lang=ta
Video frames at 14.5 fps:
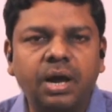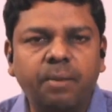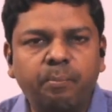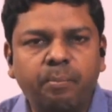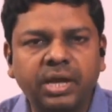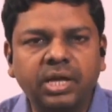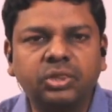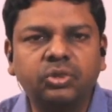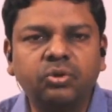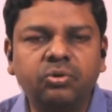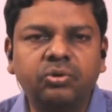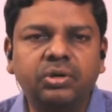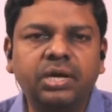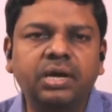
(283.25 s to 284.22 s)
பயத்தோடு
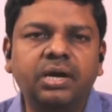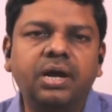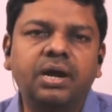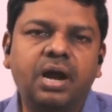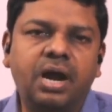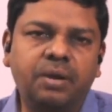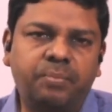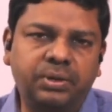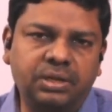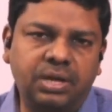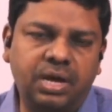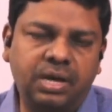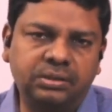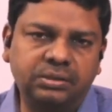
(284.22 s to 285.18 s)
கூட
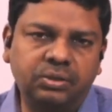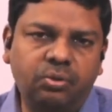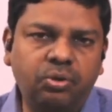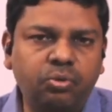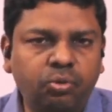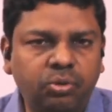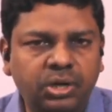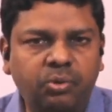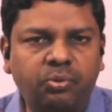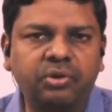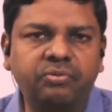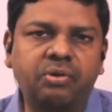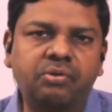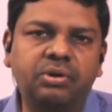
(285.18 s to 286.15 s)
காணப்படுகிறார்கள் ஒரு குற்ற
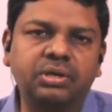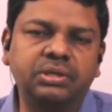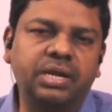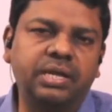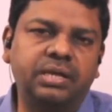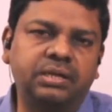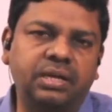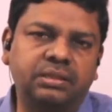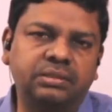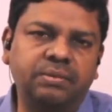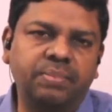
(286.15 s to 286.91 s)
உணர்வு அவர்களத்தில் இருக்கிறது